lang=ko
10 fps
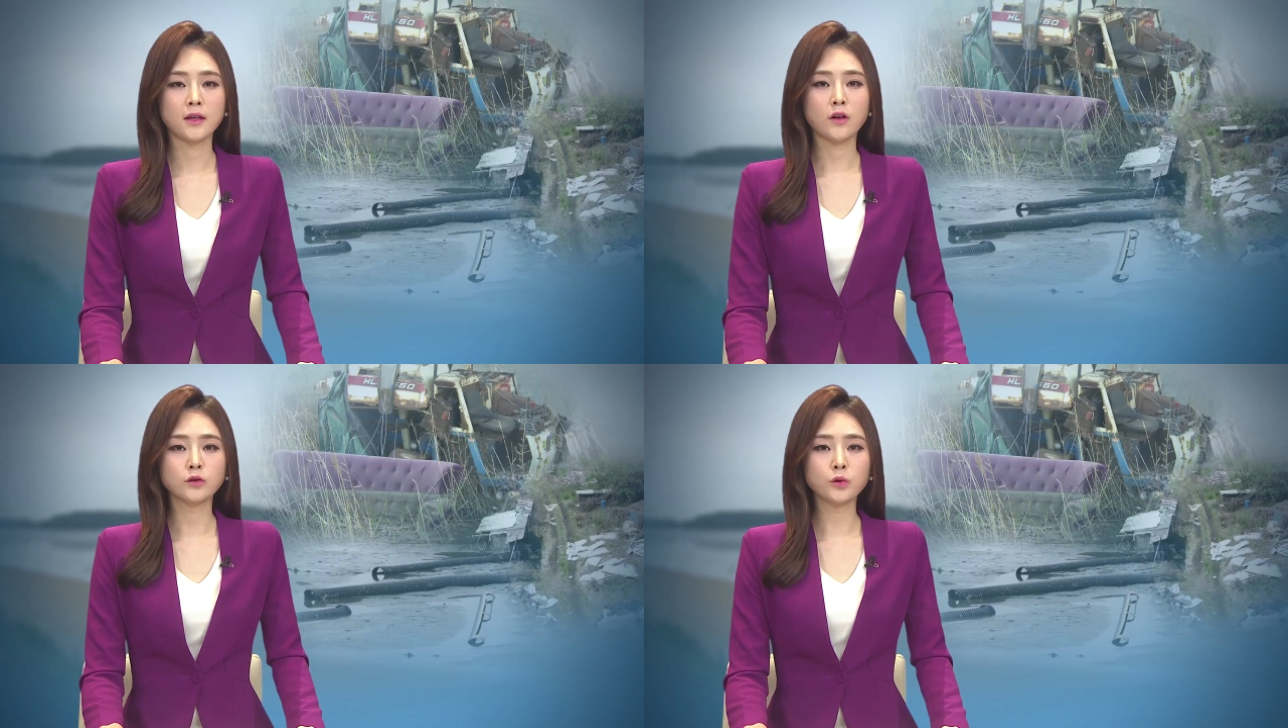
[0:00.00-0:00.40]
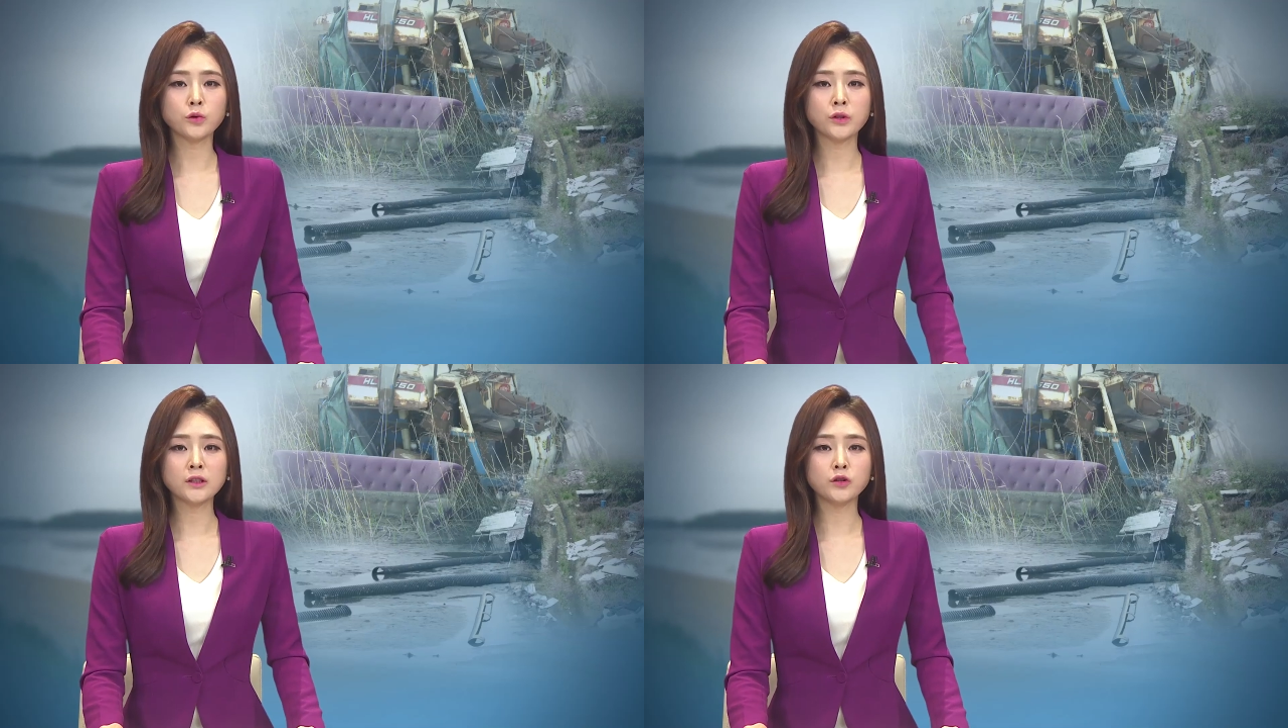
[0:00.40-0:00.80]

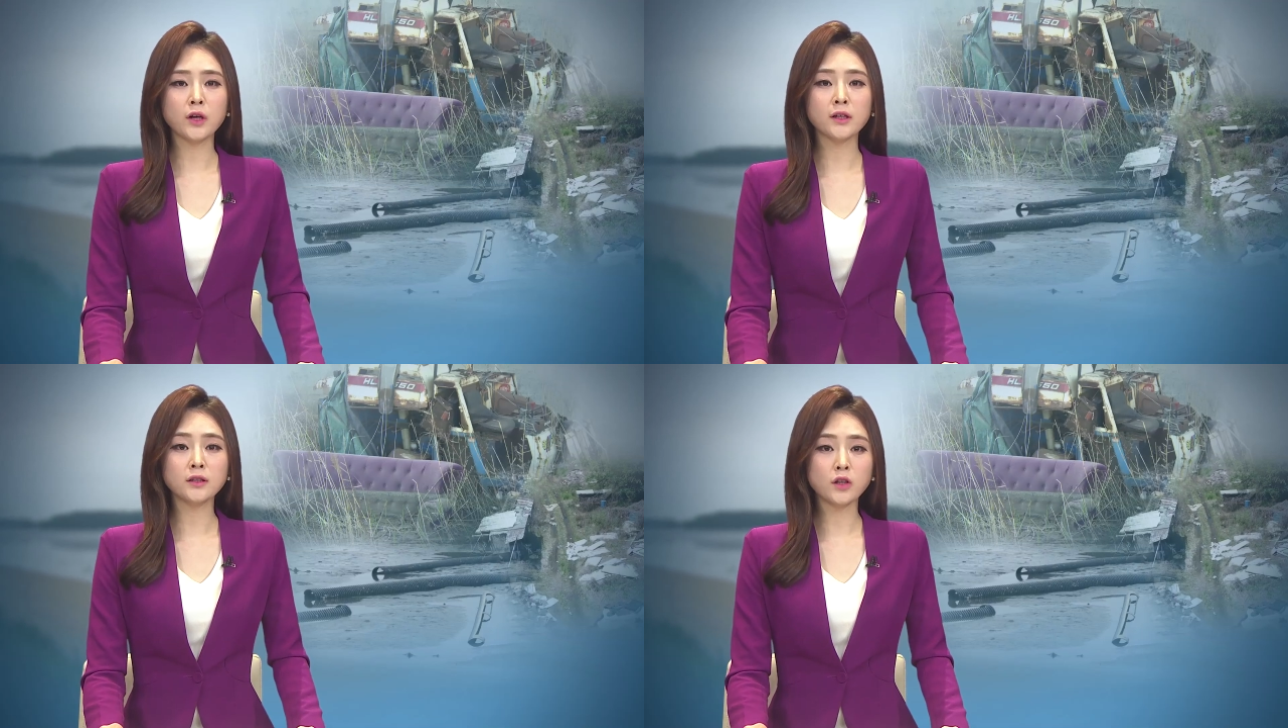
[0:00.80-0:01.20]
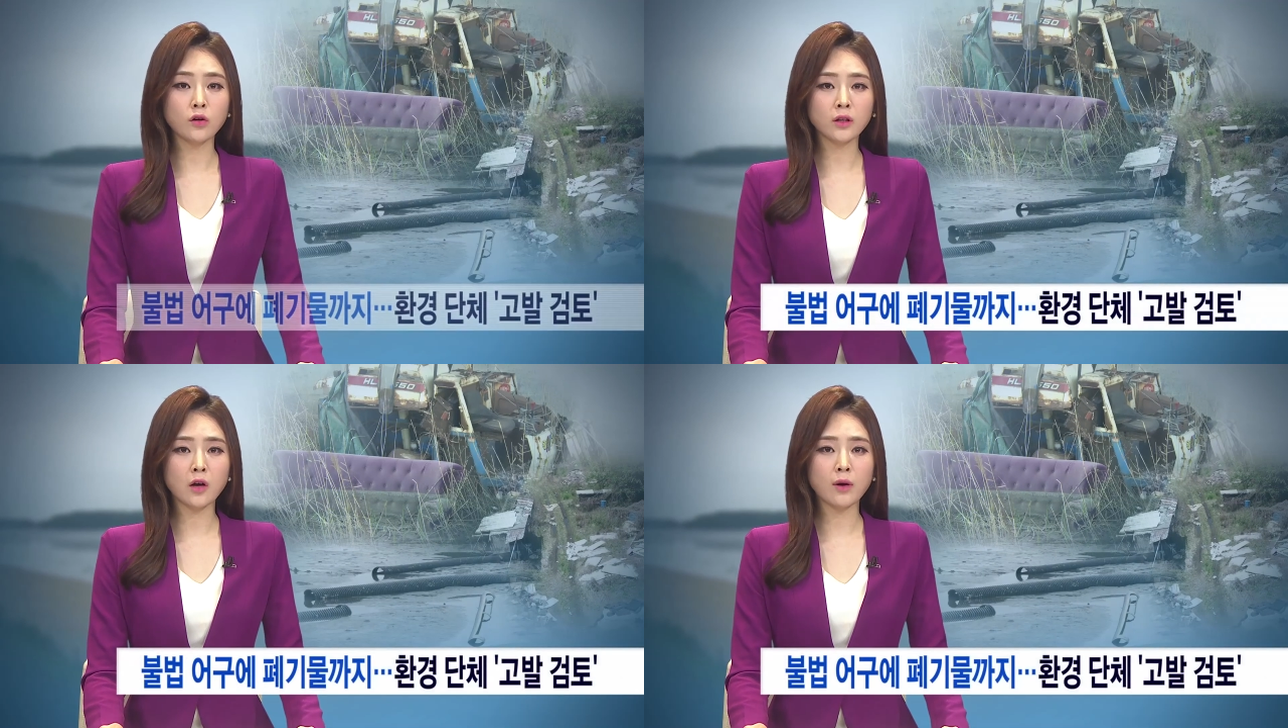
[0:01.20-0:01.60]
영종도는 최근
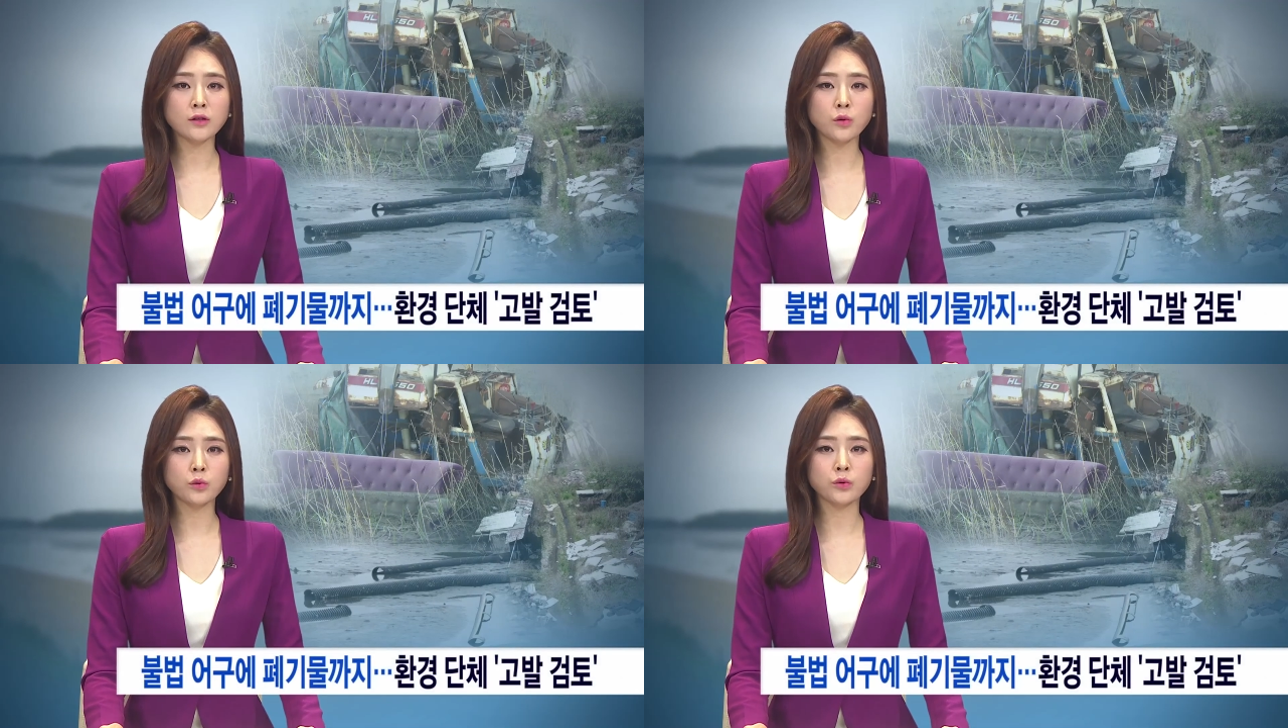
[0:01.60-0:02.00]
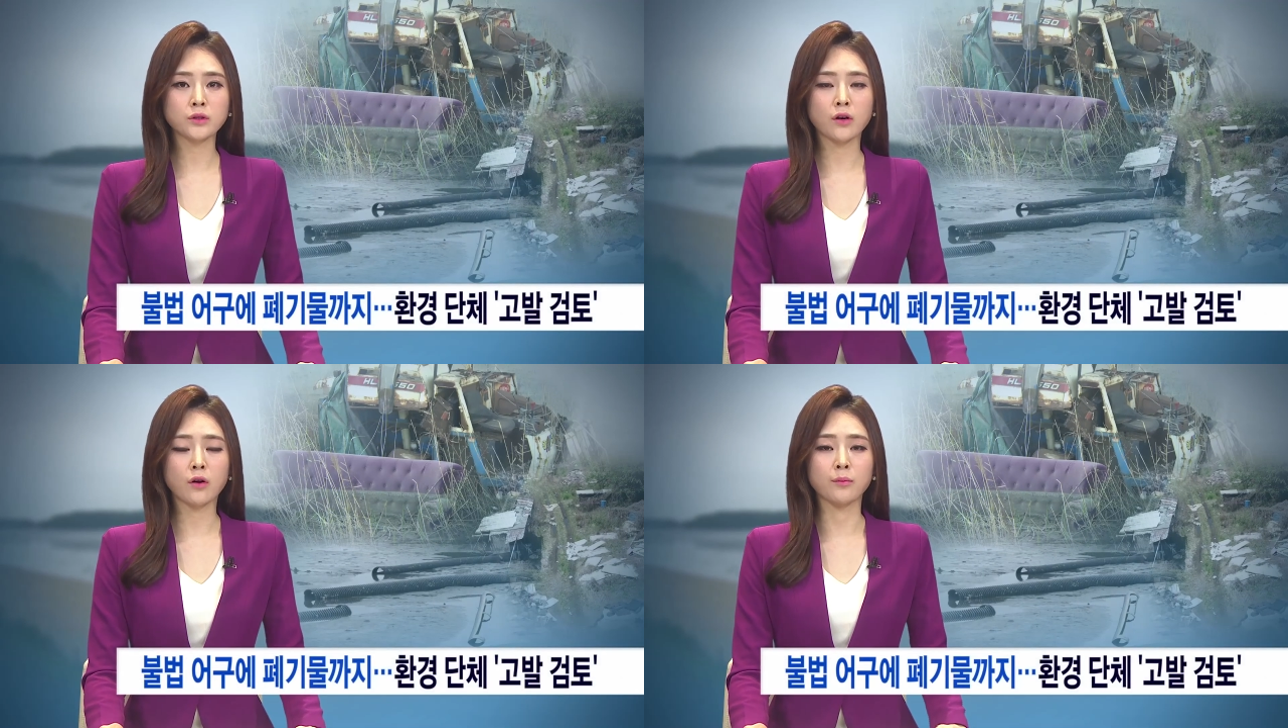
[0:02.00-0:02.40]
청라와
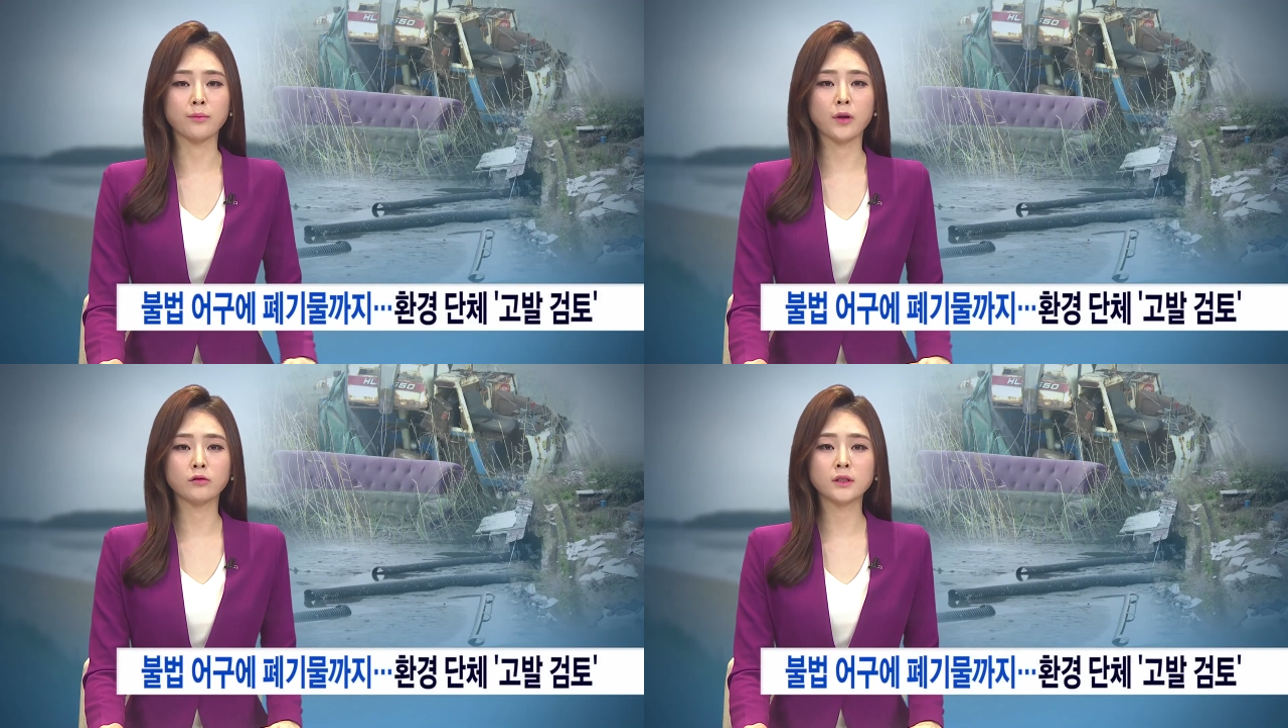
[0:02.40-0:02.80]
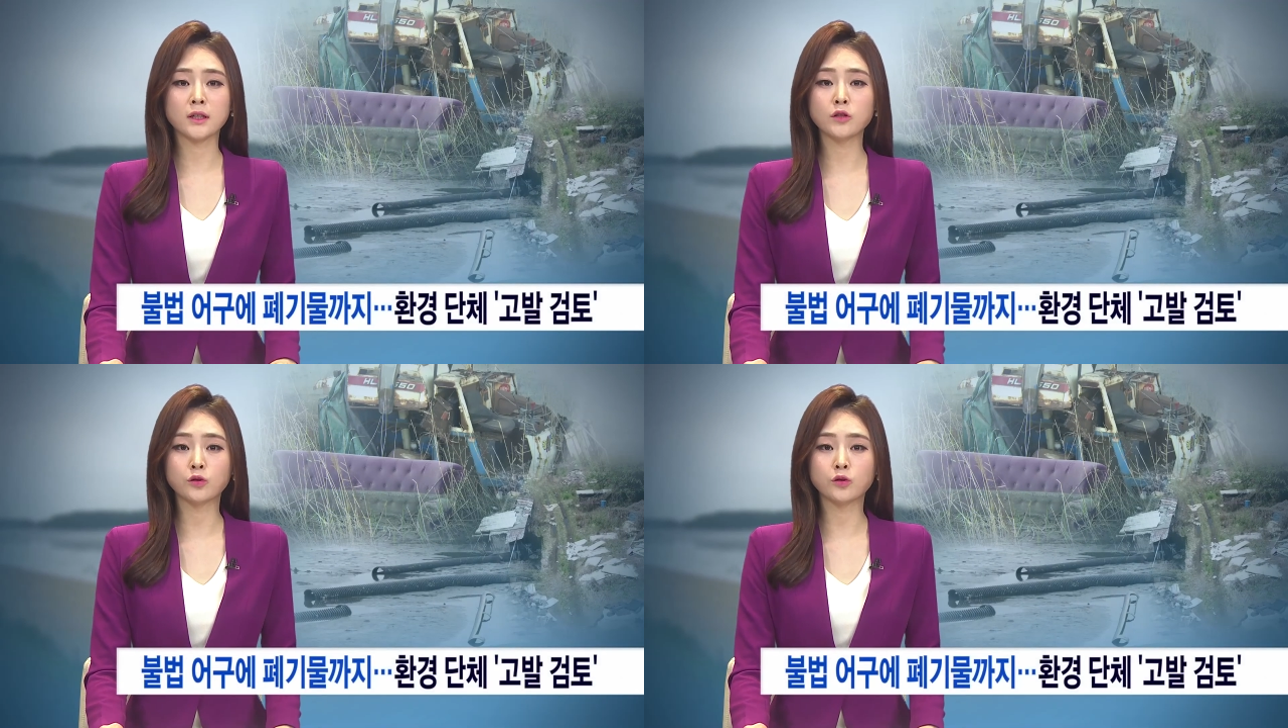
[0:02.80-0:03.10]
송도처럼 명칭을